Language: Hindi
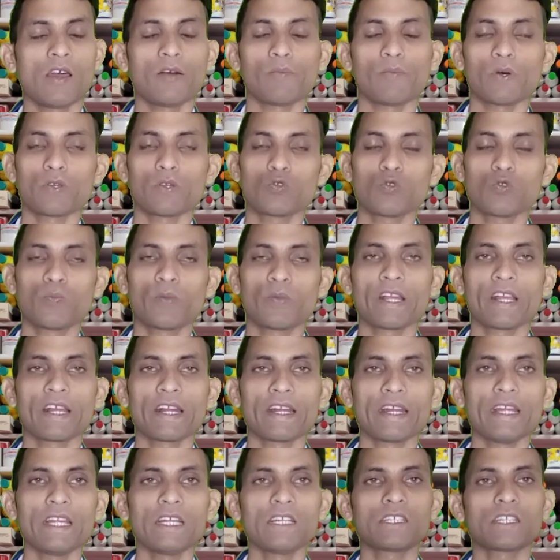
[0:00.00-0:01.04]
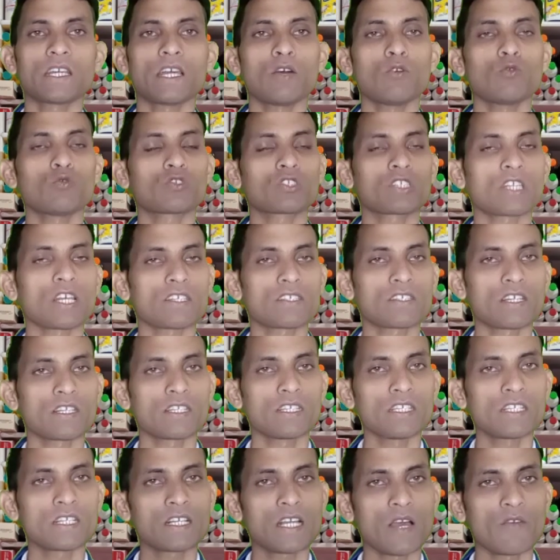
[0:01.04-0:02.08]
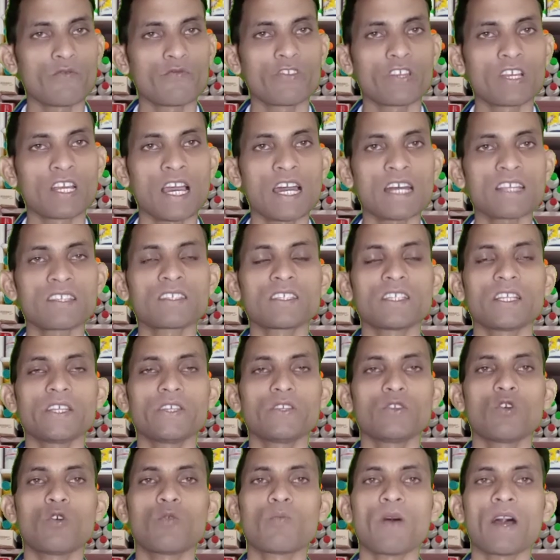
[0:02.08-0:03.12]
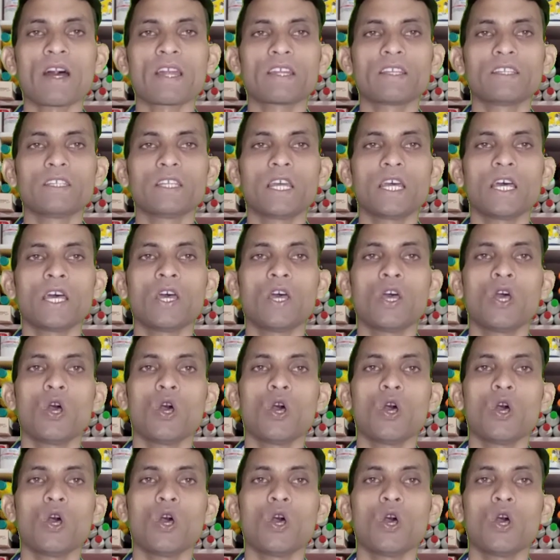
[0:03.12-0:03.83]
पशु प्रेग्नेंट है उसका शरीर का विकास नहीं हो पा रही है